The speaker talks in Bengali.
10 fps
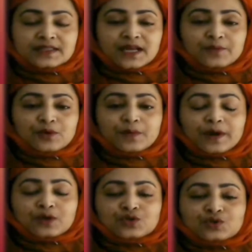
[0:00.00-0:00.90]
তারপর
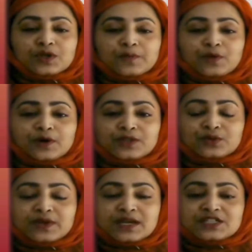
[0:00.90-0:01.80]
পাকস্থলীর পরে
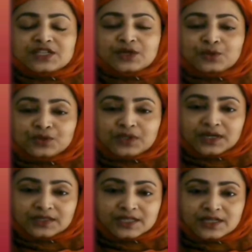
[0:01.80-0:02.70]
চলে আসছে
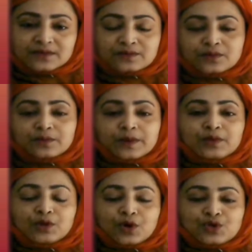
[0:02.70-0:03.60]
ক্ষুদ্রান্তের
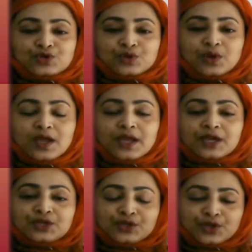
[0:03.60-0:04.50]
বিভিন্ন অংশ
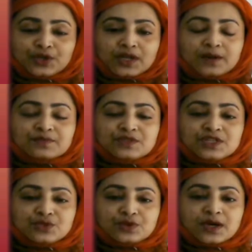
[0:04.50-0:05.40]
ডিউরেনাম
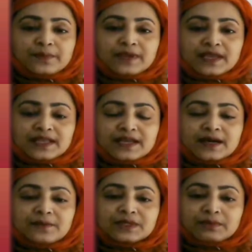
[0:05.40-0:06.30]
জেজুনাম
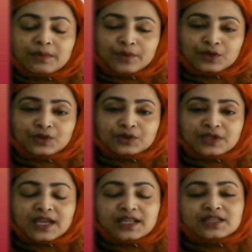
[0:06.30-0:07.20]
ইলিয়াম তারপর
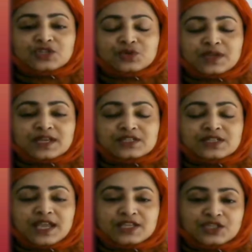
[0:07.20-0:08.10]
বৃহদন্ত্রের ক্ষেত্রে চলে আসছে
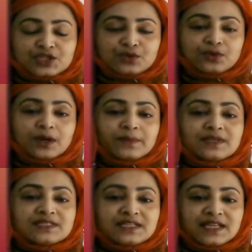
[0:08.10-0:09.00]
এই জিনিসগুলো আমরা
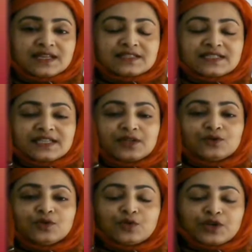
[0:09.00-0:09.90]

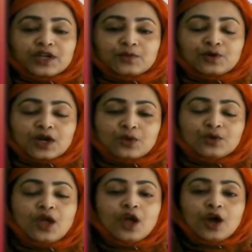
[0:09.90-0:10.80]
সিরিয়ালগুলো মনে রাখবো কারণ
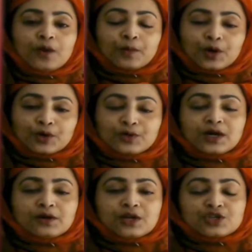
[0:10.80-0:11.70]
বর্ণনা
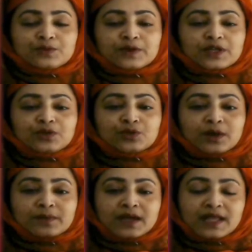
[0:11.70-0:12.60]
করার সময় কিন্তু
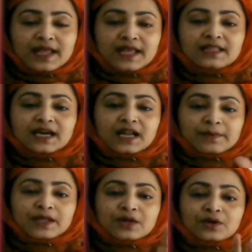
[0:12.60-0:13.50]
আমরা এই
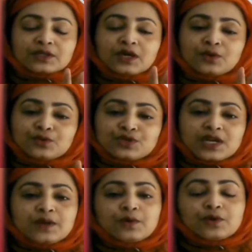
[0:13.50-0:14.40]
ধারাবাহিকতা
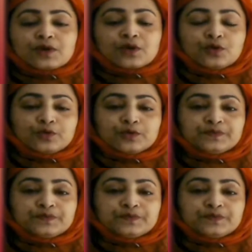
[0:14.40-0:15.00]
অনুসারে বর্ণনা করব